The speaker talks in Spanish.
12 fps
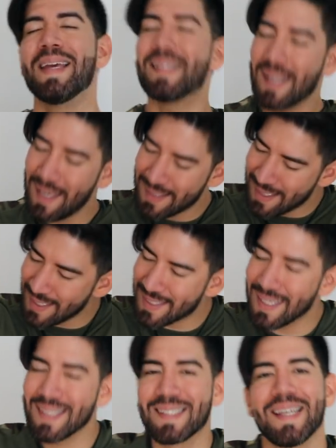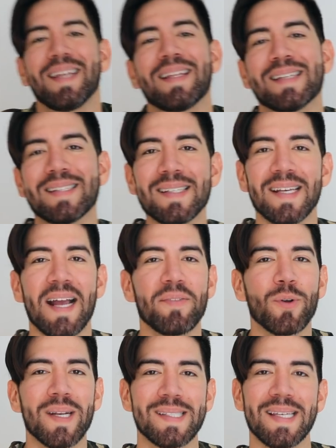Y sí, sí, sí, sí, te estás
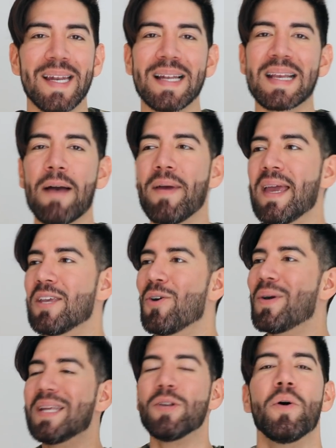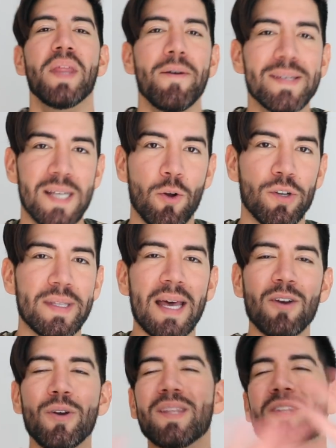dejando crecer el cabello y no debes de cortarlo y